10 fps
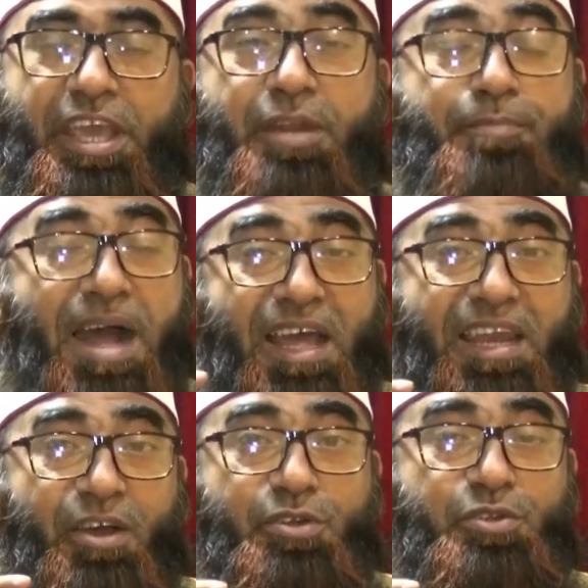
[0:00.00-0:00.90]
এর
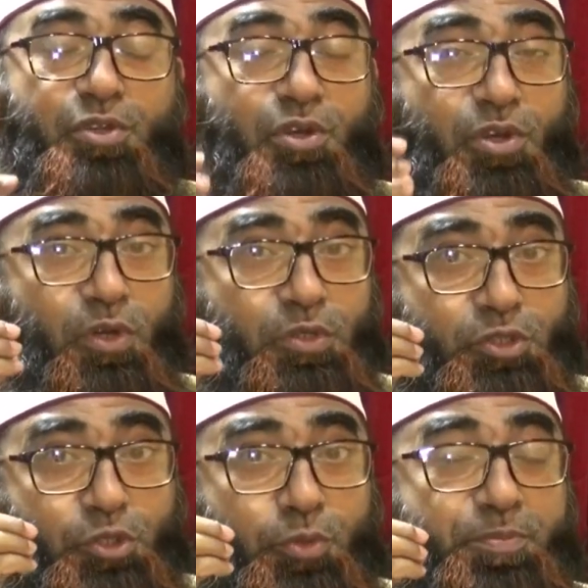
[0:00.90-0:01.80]
বাংলা অর্থ হলো
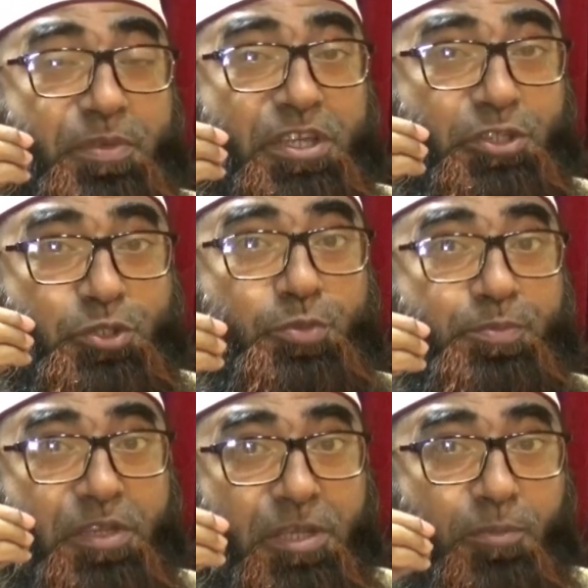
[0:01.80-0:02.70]
চুপি
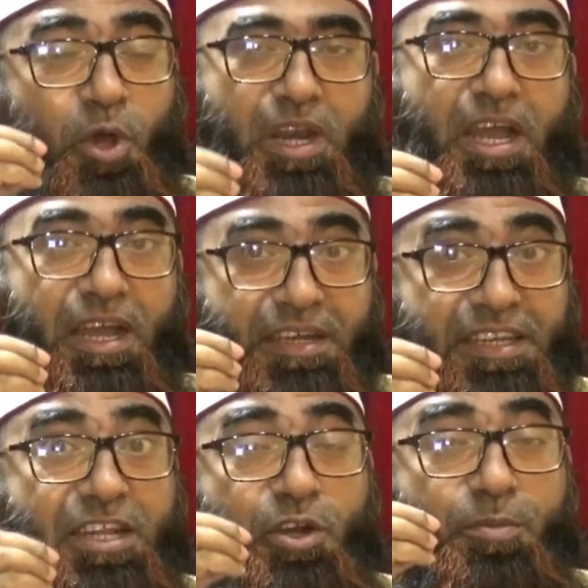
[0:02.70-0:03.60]
চুপি বলা
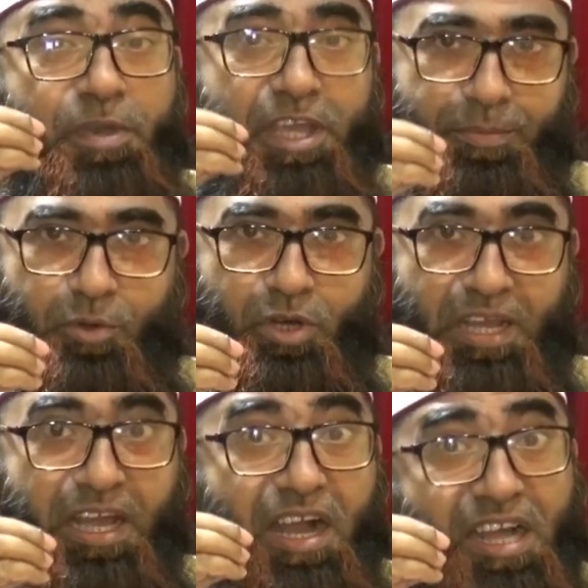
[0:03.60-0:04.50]
নীরবে
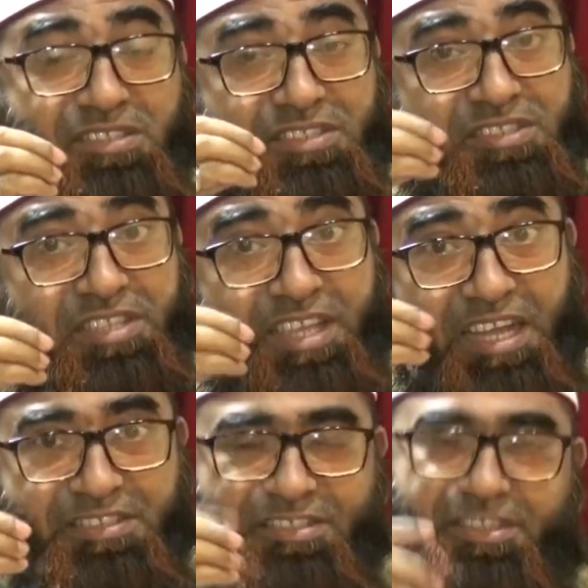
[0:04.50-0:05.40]
বলা আস্তে
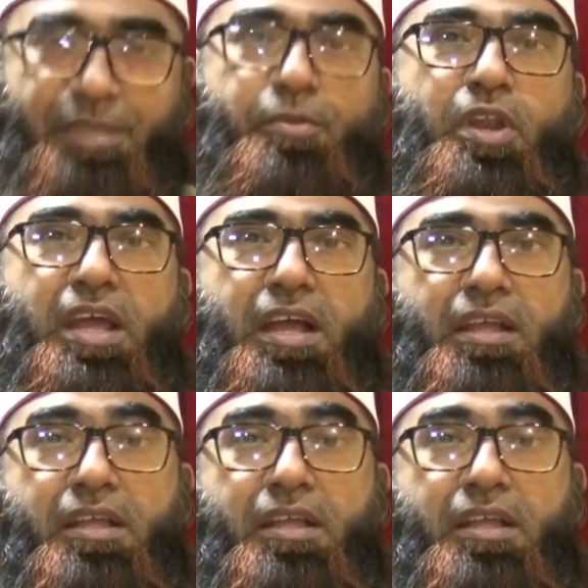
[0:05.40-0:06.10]
আস্তে বলা